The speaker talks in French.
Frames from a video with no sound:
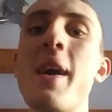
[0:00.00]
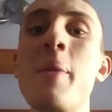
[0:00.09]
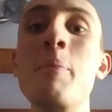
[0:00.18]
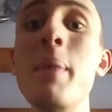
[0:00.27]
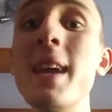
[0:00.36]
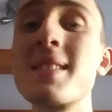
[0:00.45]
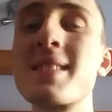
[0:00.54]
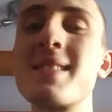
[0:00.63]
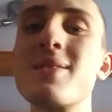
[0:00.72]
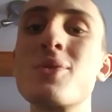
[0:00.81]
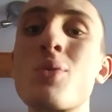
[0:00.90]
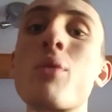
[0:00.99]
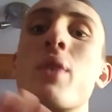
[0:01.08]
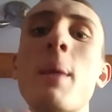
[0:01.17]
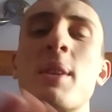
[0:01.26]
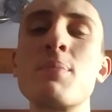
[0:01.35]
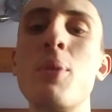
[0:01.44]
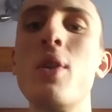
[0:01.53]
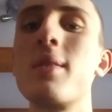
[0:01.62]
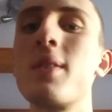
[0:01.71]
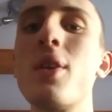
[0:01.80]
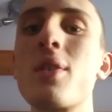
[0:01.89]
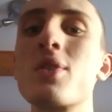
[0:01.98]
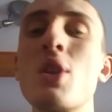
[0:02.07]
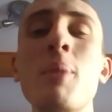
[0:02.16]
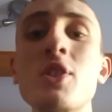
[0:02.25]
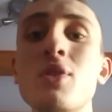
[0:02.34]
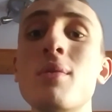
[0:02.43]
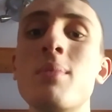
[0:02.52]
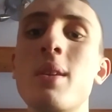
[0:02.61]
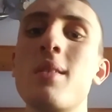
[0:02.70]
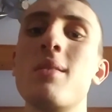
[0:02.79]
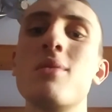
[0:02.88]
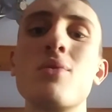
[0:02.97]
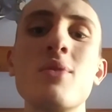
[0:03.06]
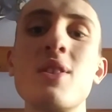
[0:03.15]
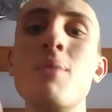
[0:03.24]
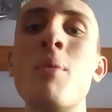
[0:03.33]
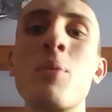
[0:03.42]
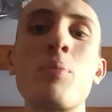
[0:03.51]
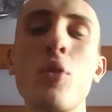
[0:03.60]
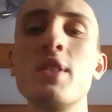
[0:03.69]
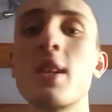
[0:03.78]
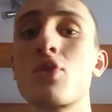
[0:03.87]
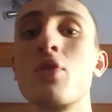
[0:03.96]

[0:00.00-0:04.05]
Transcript: Mais donc il n'y a pas de spoil. Hein. D'ailleurs, je l'ai pas dit, mais euh, c'est le moment pour le dire.